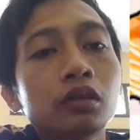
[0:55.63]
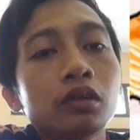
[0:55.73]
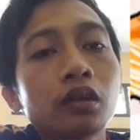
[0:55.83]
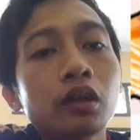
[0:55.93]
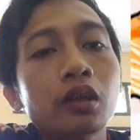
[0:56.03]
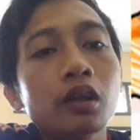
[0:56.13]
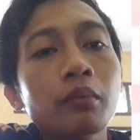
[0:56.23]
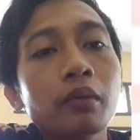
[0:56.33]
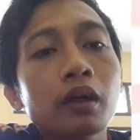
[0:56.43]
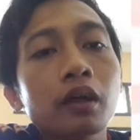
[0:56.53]
kita
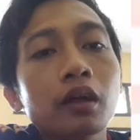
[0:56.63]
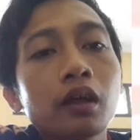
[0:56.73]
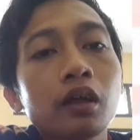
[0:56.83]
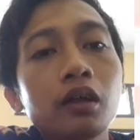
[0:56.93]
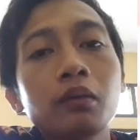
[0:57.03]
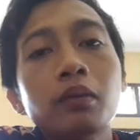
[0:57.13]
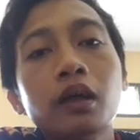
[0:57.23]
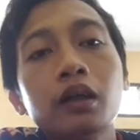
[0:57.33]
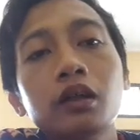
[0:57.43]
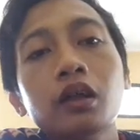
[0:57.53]
makan di
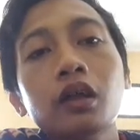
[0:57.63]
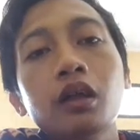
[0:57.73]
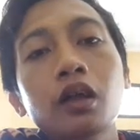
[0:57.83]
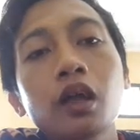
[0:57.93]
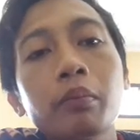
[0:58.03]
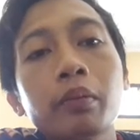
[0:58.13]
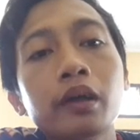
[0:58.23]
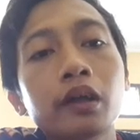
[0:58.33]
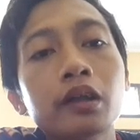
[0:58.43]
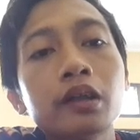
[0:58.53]
bagian apa
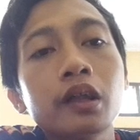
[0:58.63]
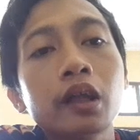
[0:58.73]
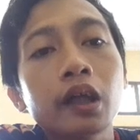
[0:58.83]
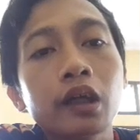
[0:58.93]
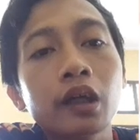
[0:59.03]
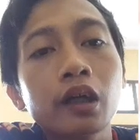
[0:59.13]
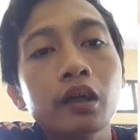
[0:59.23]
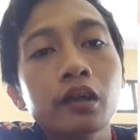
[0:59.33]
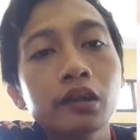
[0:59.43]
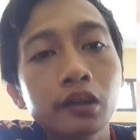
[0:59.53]
ini snack ya
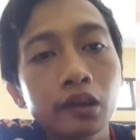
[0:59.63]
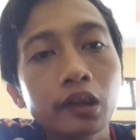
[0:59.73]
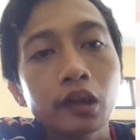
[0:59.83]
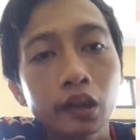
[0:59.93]
iya.